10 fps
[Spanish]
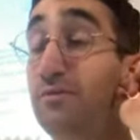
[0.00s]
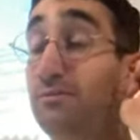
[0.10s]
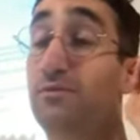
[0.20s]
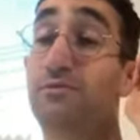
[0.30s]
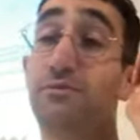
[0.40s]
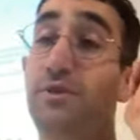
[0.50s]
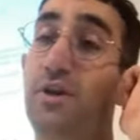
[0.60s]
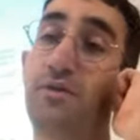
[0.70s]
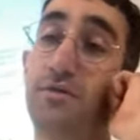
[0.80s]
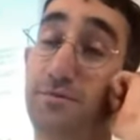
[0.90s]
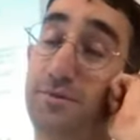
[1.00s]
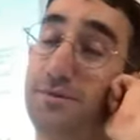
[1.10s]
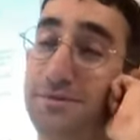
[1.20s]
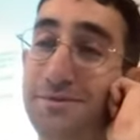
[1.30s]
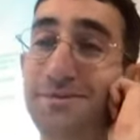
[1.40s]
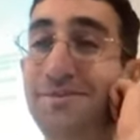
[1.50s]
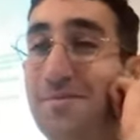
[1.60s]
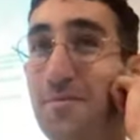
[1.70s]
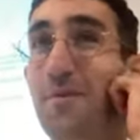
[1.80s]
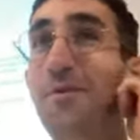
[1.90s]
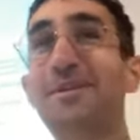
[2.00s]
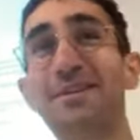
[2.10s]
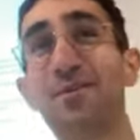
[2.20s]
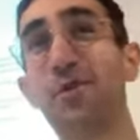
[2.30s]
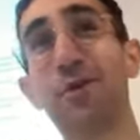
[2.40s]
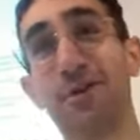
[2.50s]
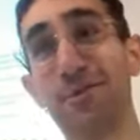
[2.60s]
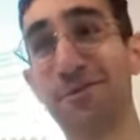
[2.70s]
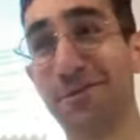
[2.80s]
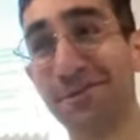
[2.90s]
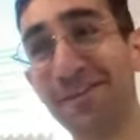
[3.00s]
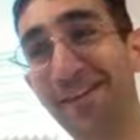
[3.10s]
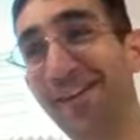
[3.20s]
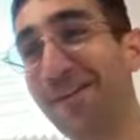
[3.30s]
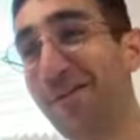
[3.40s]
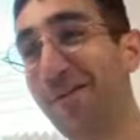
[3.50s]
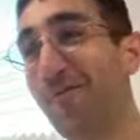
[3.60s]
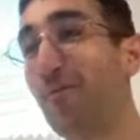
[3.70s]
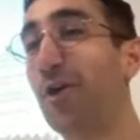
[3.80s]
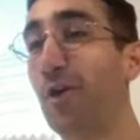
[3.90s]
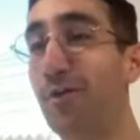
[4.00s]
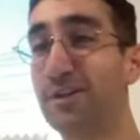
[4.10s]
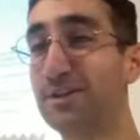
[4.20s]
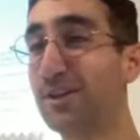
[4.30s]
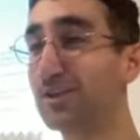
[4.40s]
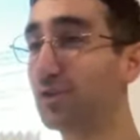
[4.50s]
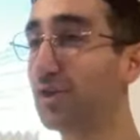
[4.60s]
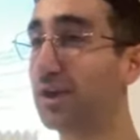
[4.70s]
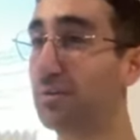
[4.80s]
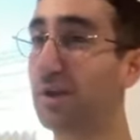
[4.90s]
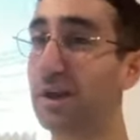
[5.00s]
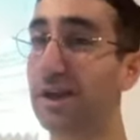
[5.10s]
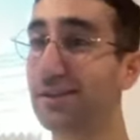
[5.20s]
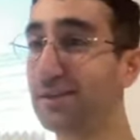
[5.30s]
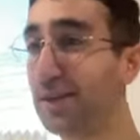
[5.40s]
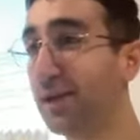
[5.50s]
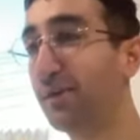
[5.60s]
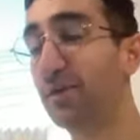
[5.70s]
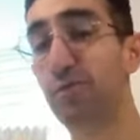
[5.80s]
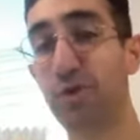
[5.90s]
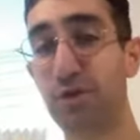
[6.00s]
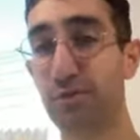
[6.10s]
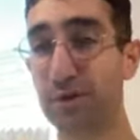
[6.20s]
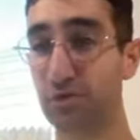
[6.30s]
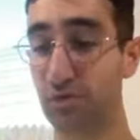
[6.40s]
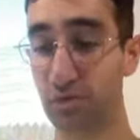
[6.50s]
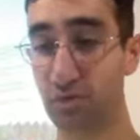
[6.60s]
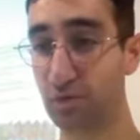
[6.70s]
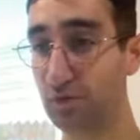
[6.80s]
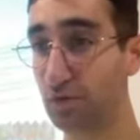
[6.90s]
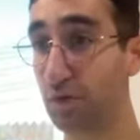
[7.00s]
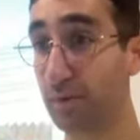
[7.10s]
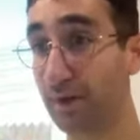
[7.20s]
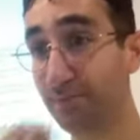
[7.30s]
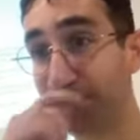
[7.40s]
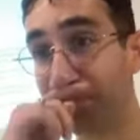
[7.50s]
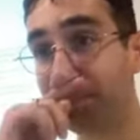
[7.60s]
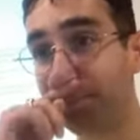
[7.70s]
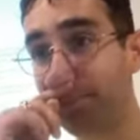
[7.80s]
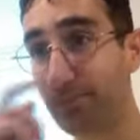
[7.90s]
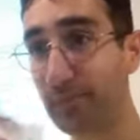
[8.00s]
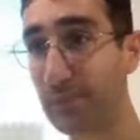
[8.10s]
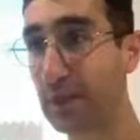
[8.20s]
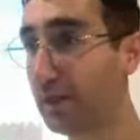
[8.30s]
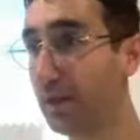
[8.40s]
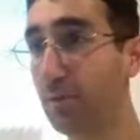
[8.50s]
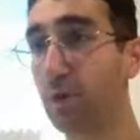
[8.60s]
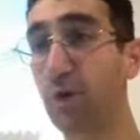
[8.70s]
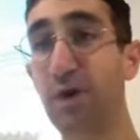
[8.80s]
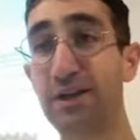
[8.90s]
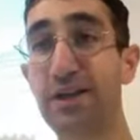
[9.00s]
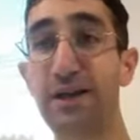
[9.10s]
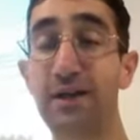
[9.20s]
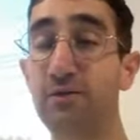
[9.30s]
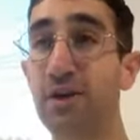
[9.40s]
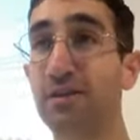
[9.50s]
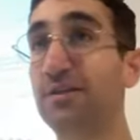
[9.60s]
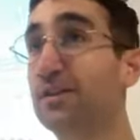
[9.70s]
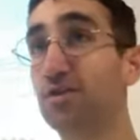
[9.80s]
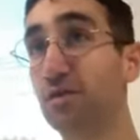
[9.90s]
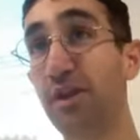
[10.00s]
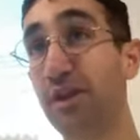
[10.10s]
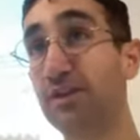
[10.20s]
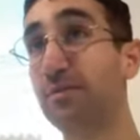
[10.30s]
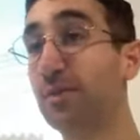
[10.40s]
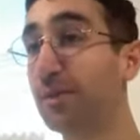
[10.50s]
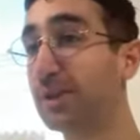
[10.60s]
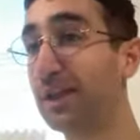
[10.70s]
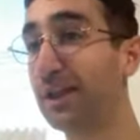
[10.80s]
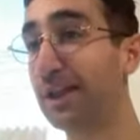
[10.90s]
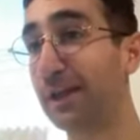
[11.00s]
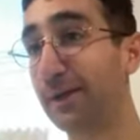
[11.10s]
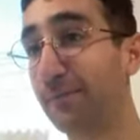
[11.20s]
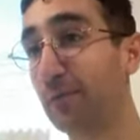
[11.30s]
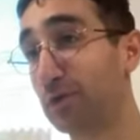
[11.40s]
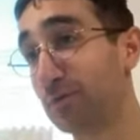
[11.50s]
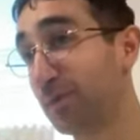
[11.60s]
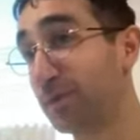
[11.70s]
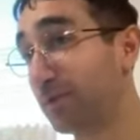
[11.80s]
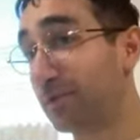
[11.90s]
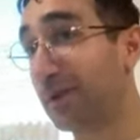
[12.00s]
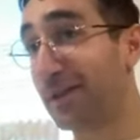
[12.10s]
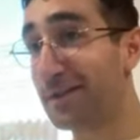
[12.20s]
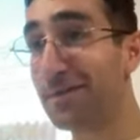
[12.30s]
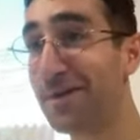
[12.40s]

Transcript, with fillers: un mm, Ya, pero, igual va siendo hora, ¿no? Bueno, a ver si esto anima a la gente a ver un poquito más su obra. Bueno, Guardia era un artista suiza, simplemente, eh, bueno, simplemente no, era de allí,